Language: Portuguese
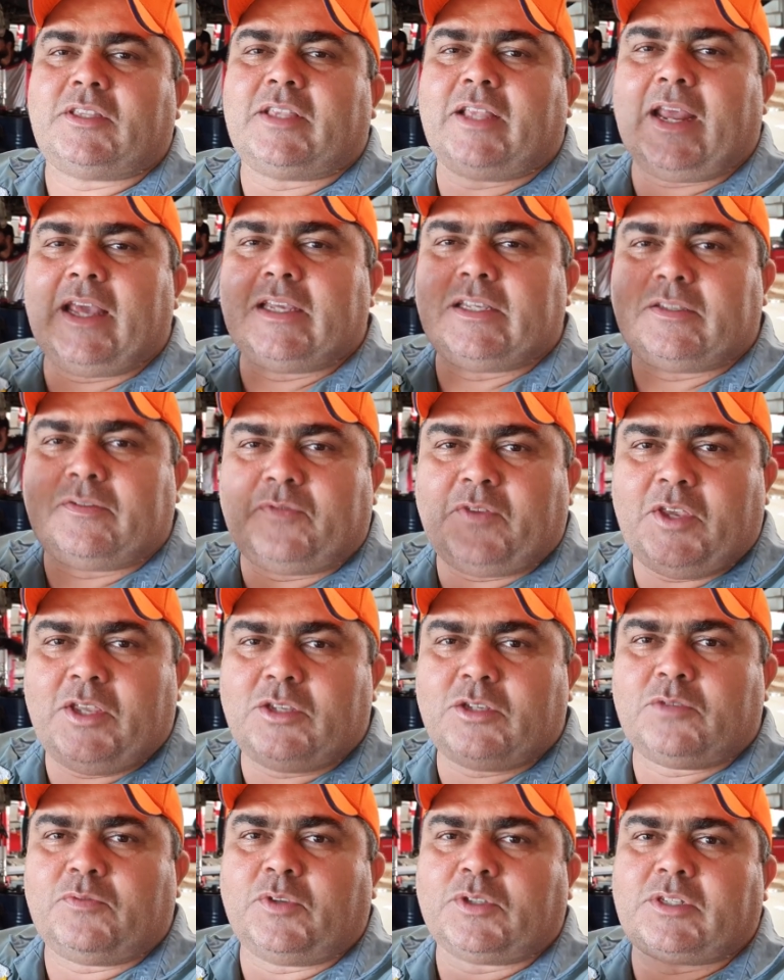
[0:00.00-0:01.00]
três
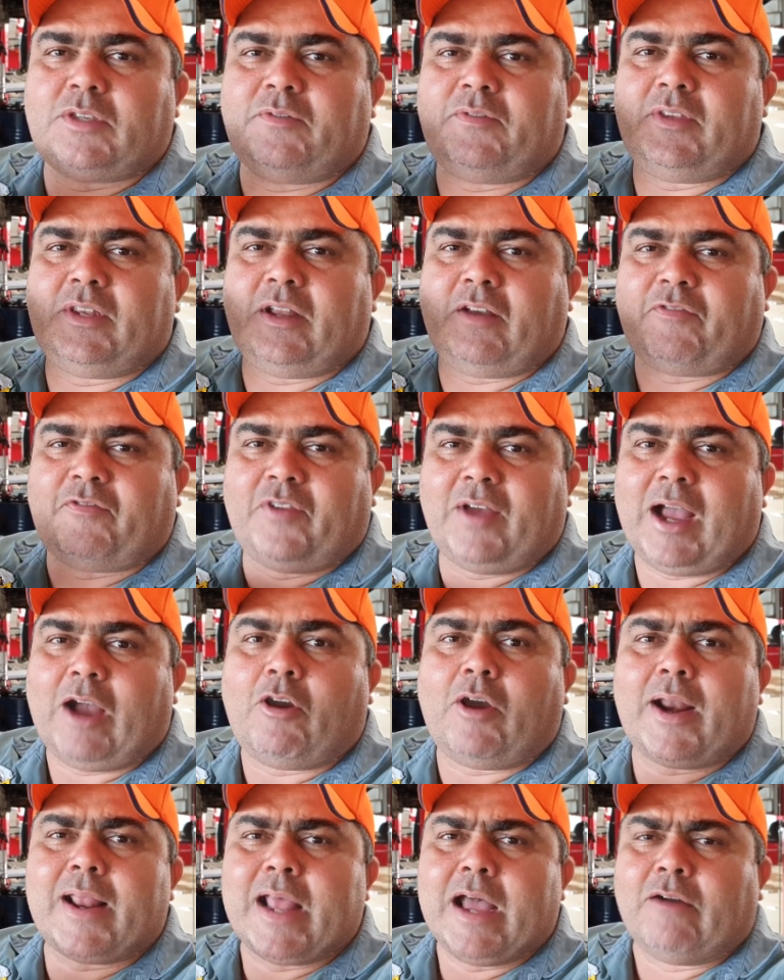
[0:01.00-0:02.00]
vídeos, você vira fã.
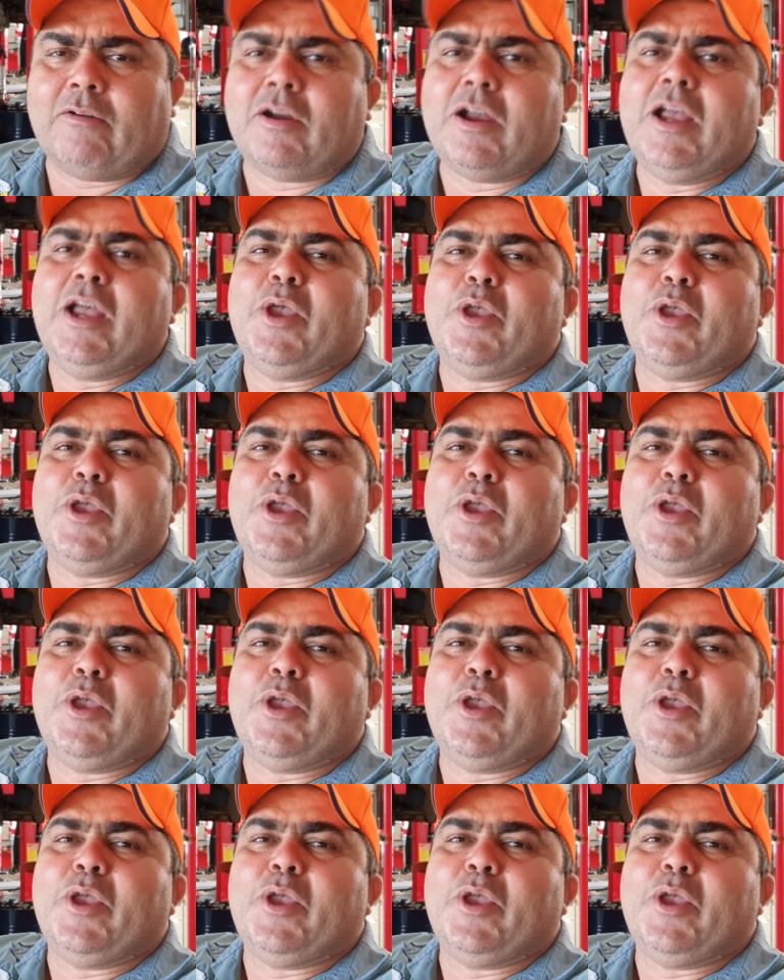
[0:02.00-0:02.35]
Agora não.